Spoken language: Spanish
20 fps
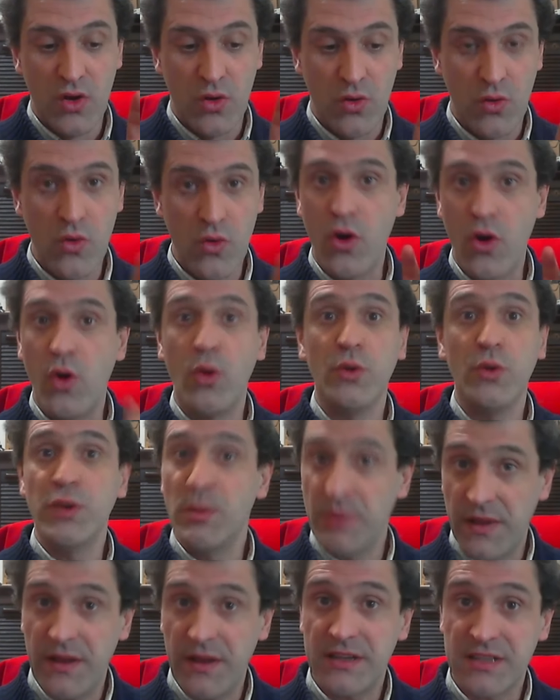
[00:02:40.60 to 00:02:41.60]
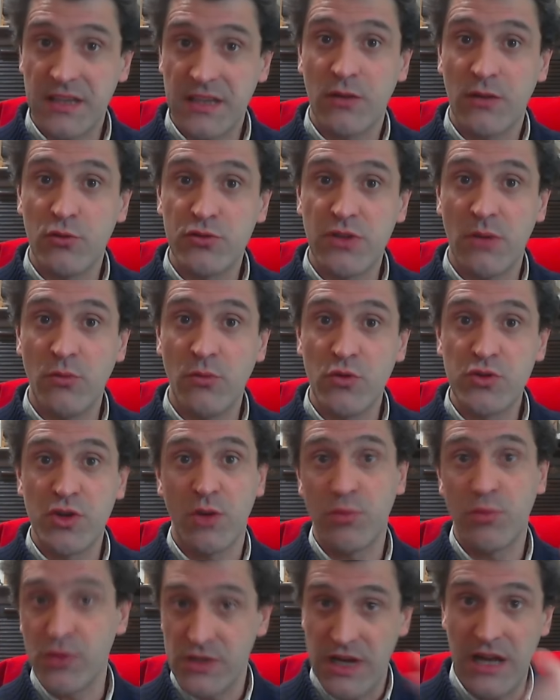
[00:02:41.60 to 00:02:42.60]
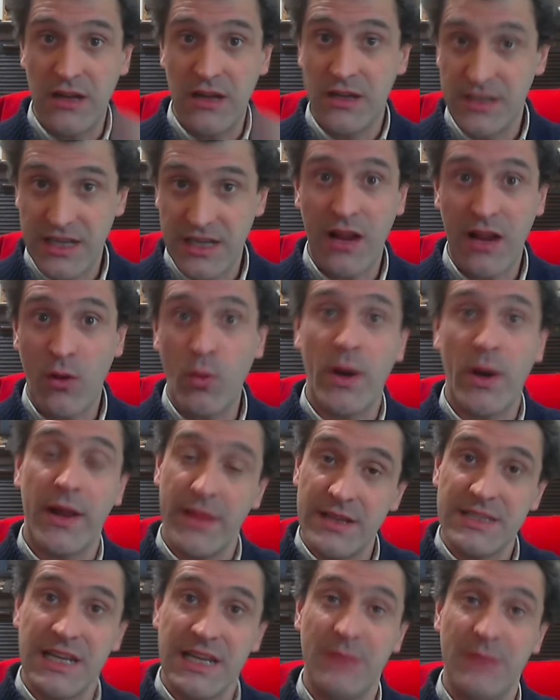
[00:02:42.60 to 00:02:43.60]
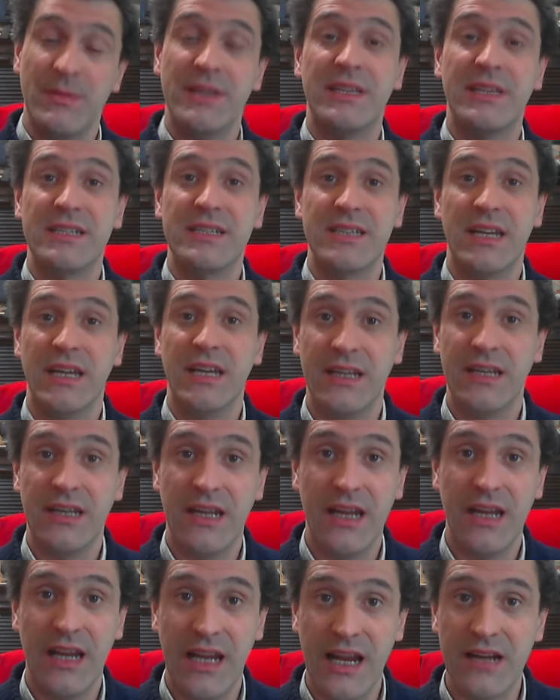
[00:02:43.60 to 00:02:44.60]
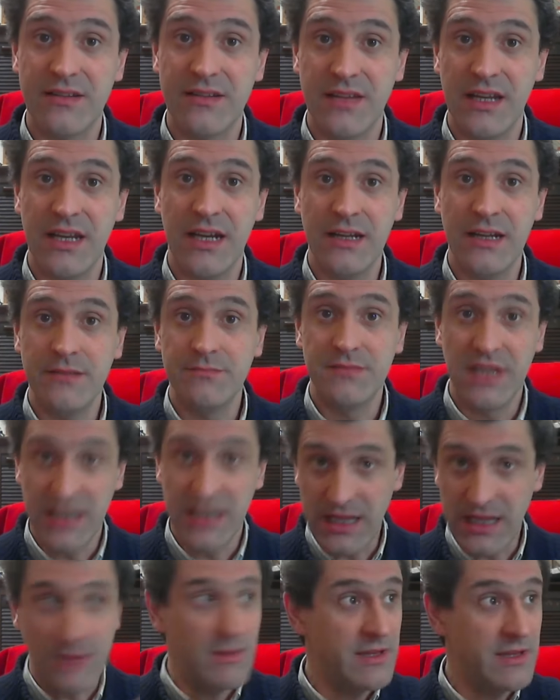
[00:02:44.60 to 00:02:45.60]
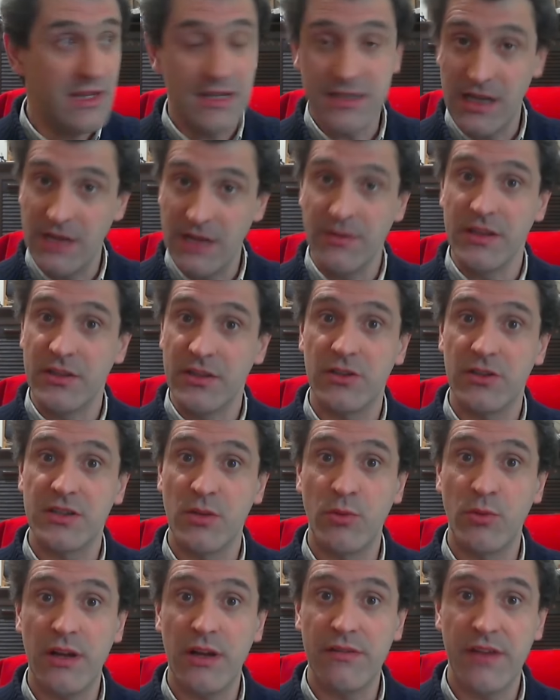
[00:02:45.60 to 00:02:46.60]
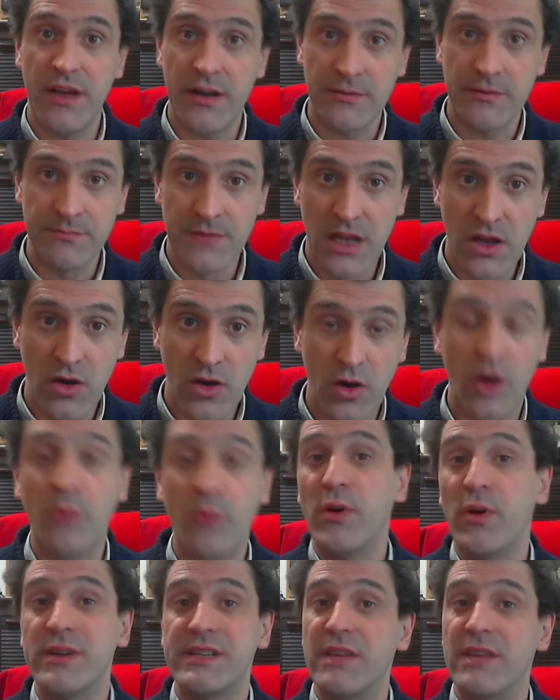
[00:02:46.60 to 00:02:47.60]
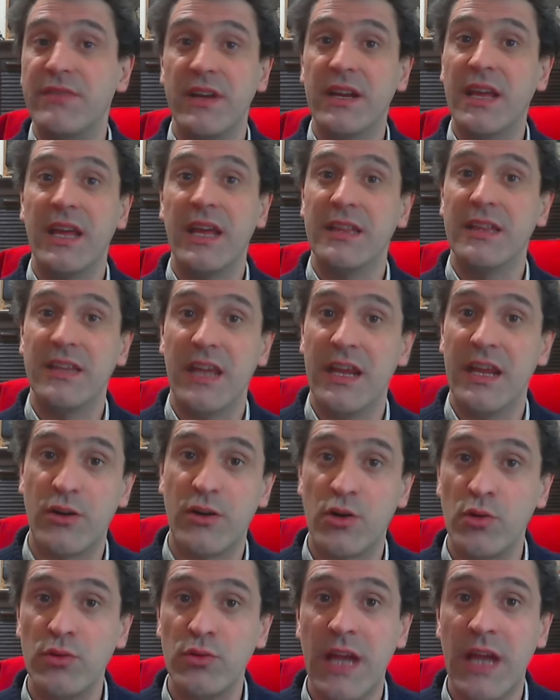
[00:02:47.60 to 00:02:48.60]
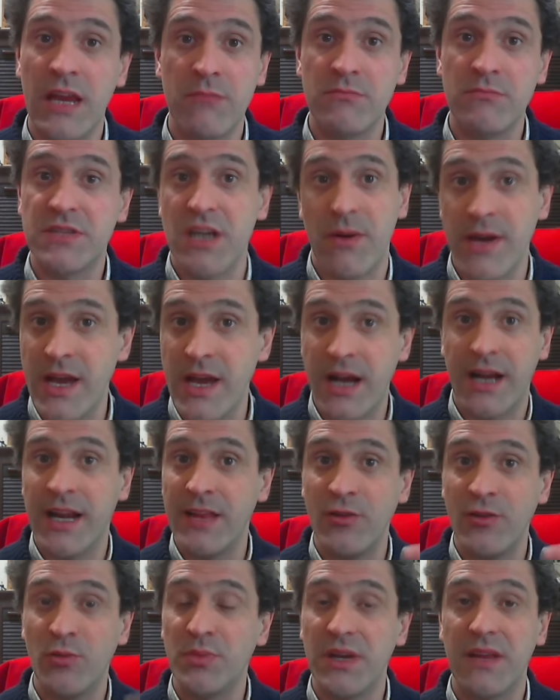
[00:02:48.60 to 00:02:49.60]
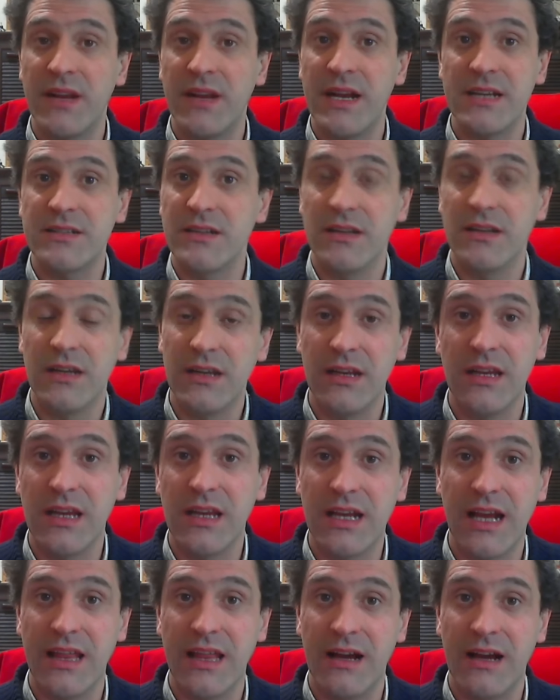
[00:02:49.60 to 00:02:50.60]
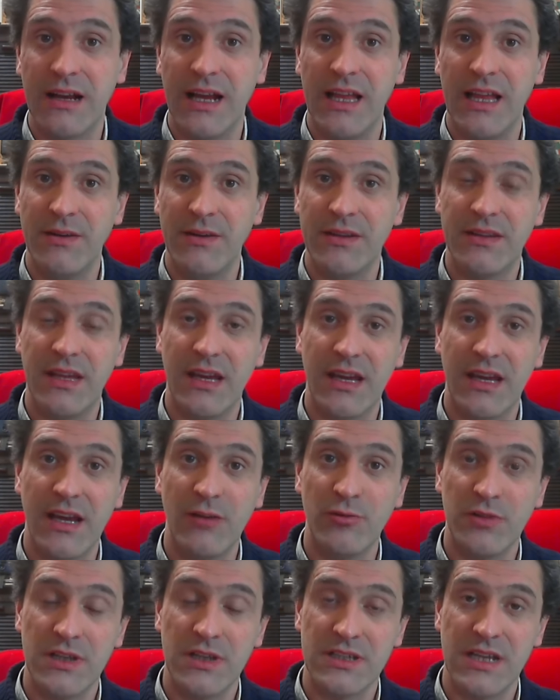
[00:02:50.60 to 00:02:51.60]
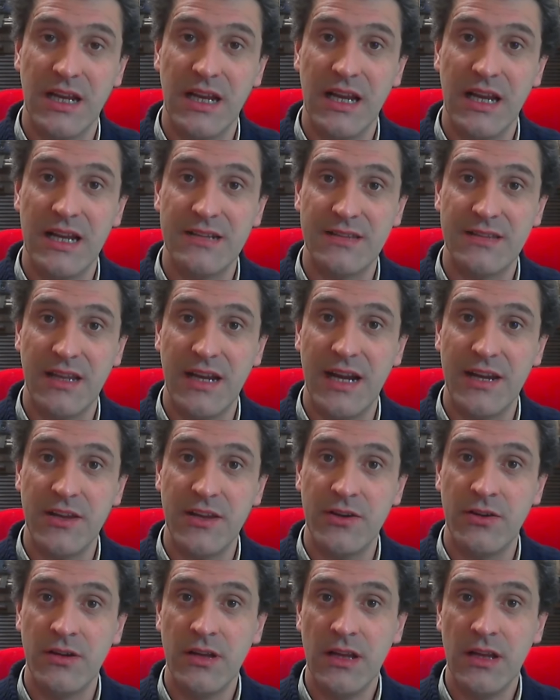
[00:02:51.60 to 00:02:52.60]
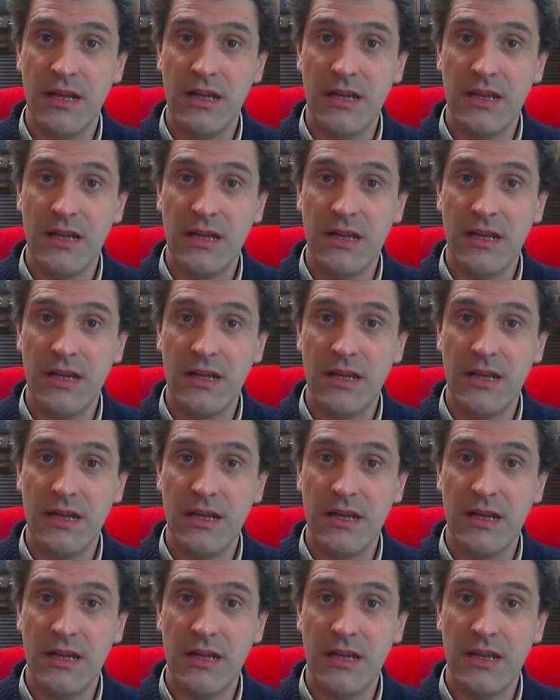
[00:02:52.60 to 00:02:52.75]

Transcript: un conjunto de piedras que te gusta mucho, pues la, esa la guardas y la metes en, la escena, directamente desde el editor se puede hacer, o puedes hacer que en, runtime se vayan creando piedras y, cada, vez que ejecutes el escenario,